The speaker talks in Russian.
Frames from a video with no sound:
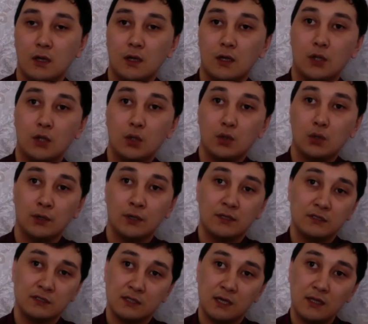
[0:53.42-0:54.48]
Но эти
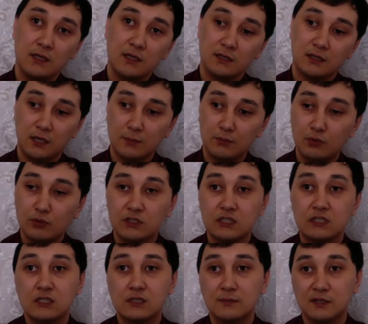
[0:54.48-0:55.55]
знания требуют
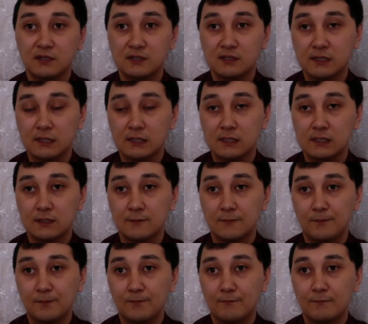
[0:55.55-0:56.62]
систематизации.
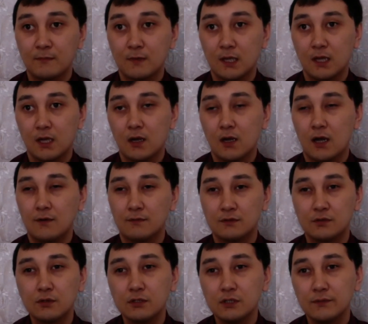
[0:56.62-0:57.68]
А
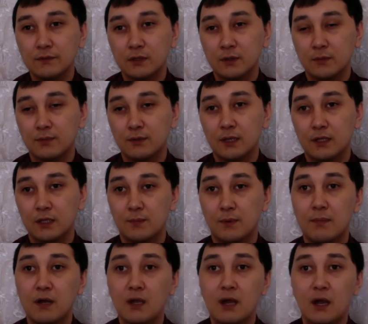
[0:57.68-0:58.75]
взрослый в этом плане
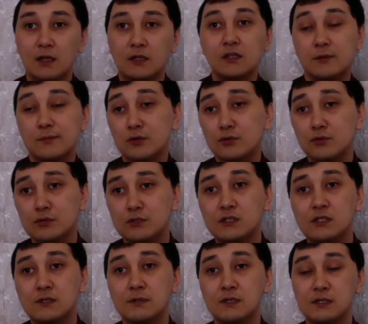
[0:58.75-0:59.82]
помогает ребенку
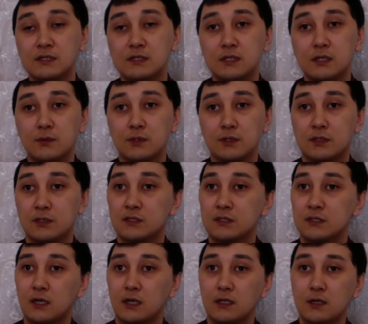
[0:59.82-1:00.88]
систематизировать эти
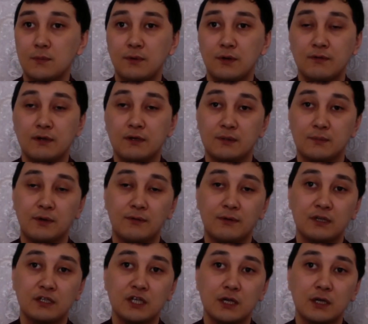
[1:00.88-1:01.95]
знания,
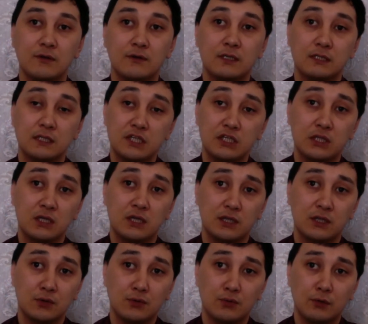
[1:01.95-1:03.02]
превращая их в различные
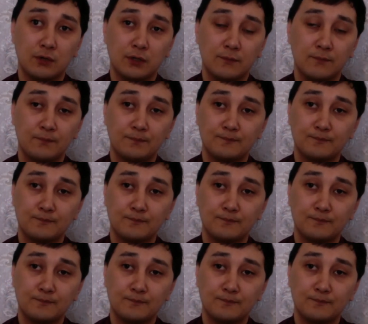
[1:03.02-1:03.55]
категории,